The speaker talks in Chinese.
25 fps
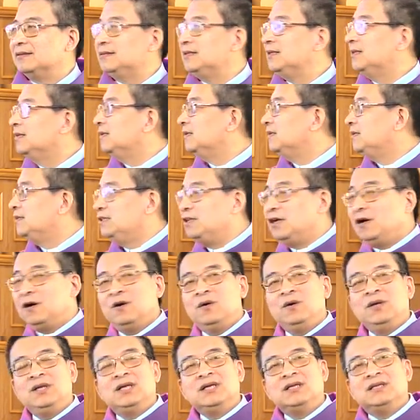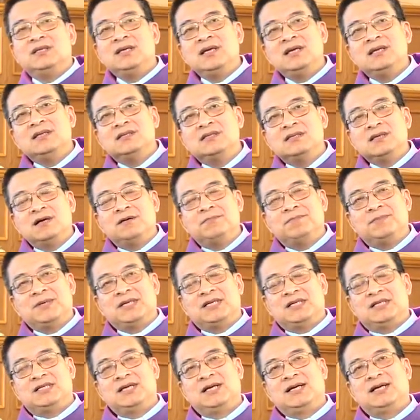这个教会的建造
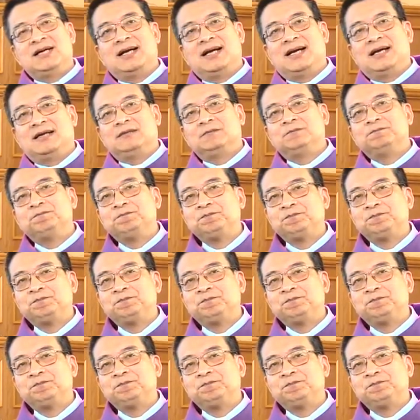本身啊，